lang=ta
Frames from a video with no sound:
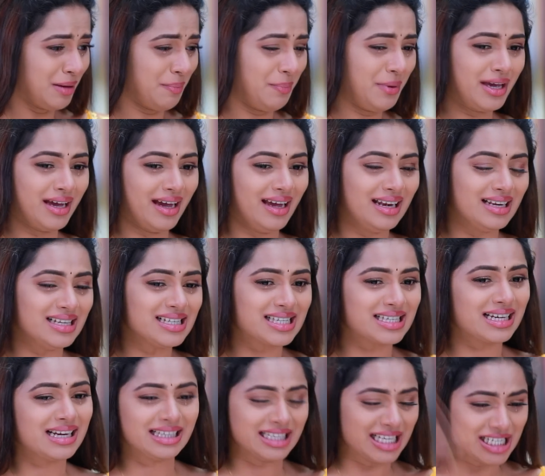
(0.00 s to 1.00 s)
இப்ப என்
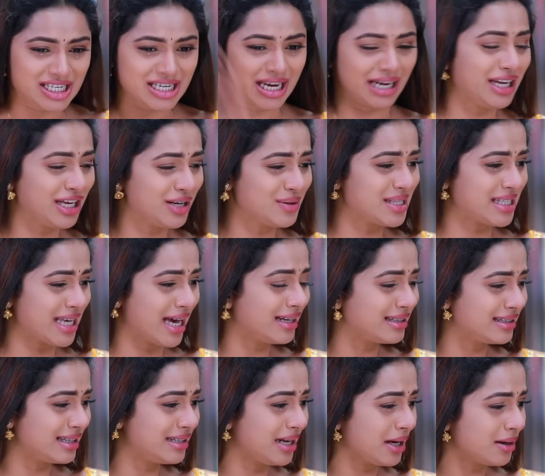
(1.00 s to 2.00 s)
லிஸ்ட்ல அந்த ஜெனியும்
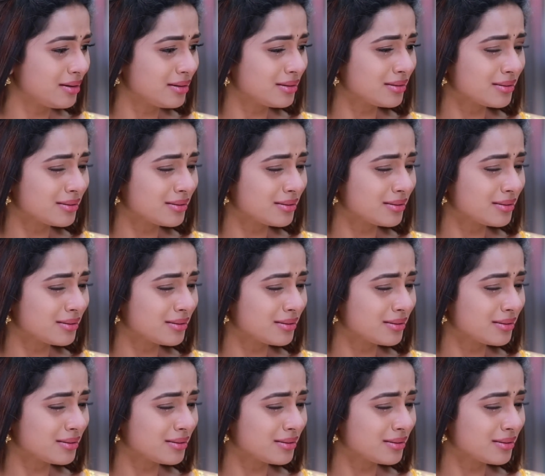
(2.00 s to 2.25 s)
சேர்ந்துட்டான்